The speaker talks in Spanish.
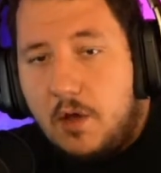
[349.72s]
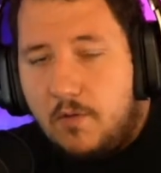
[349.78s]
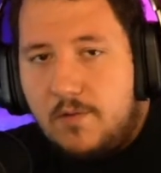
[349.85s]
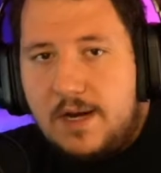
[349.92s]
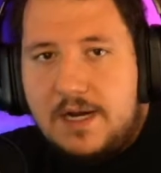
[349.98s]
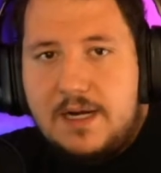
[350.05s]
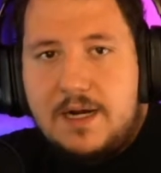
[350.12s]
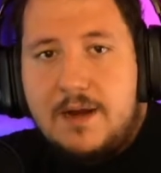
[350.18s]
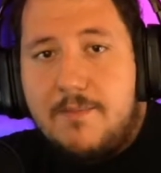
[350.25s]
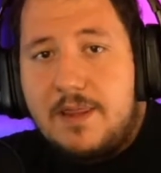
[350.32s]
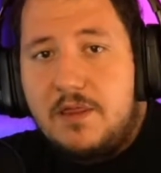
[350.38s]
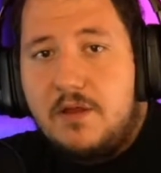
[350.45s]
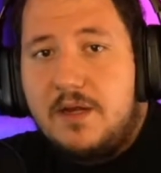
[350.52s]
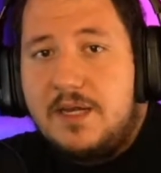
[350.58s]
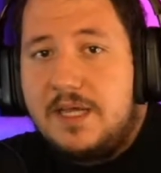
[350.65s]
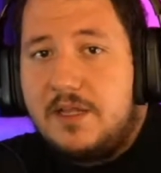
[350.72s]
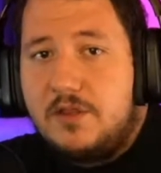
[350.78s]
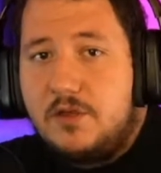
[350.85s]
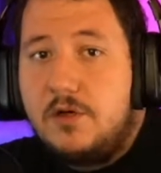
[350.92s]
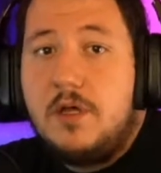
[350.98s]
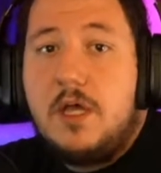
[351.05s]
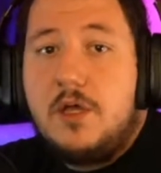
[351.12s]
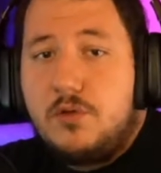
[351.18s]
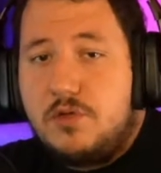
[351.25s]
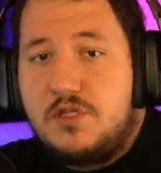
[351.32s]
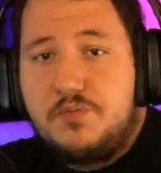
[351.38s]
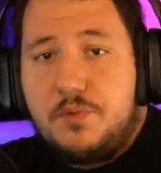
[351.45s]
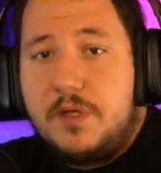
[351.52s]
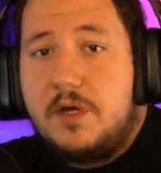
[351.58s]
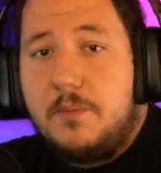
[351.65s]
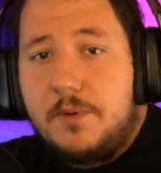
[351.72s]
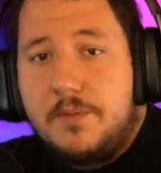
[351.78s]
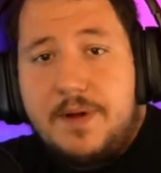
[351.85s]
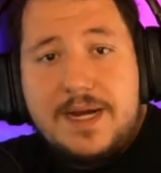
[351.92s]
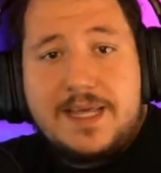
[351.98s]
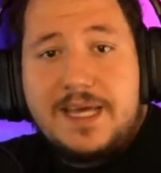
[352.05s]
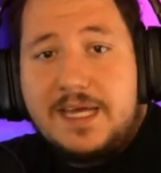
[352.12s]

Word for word: una reclamación en directo, Twitch puede comprobar